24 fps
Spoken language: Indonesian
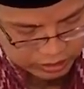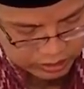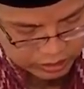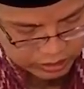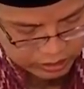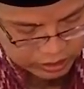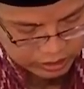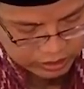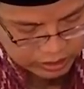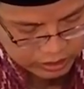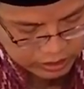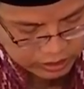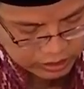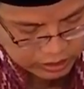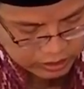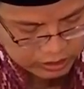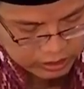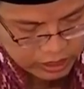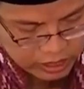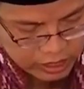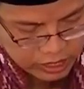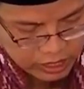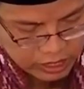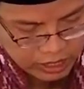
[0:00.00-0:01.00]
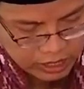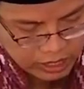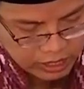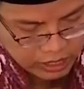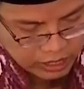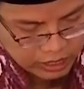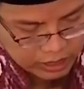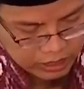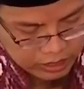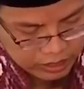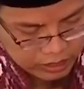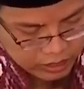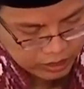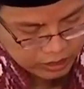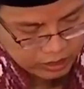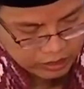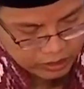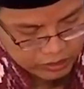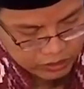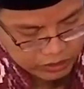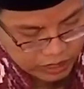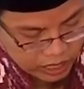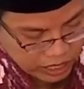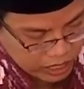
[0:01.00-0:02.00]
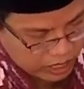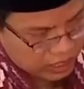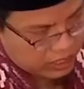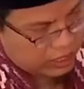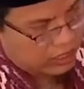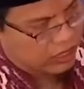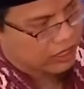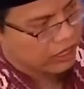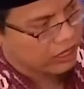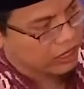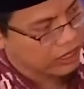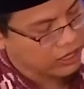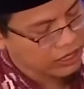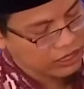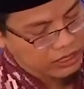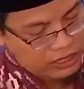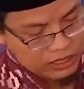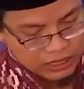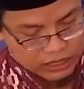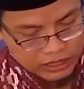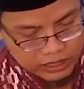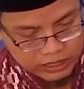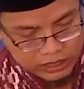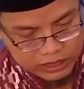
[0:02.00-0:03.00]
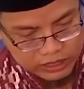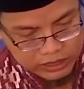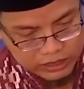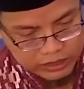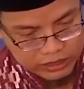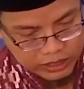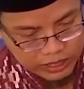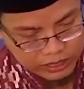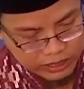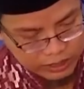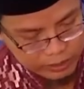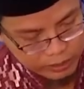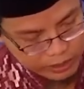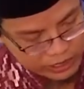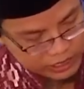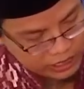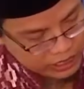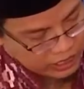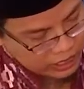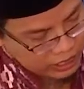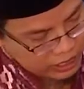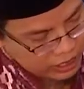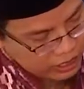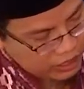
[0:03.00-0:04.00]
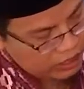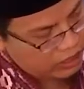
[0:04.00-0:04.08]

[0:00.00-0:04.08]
sudah oh, sudah kan sudah seperti ini